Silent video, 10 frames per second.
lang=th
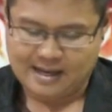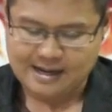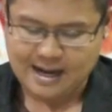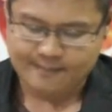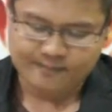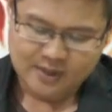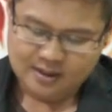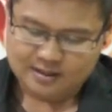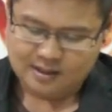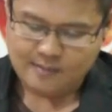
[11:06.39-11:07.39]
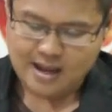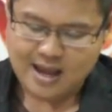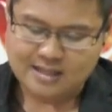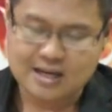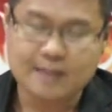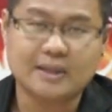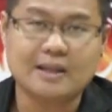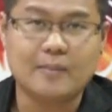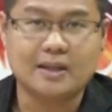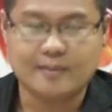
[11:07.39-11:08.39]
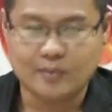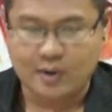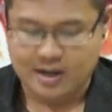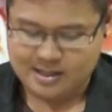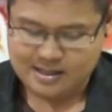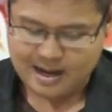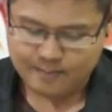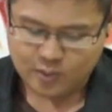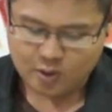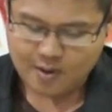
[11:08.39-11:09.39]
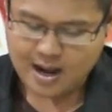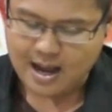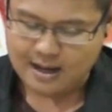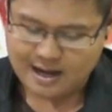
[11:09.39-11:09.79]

นะครับ ถึงแม้อาจจะได้ไม่เต็มไม่เต็มหน่วยนะครับ เพราะว่า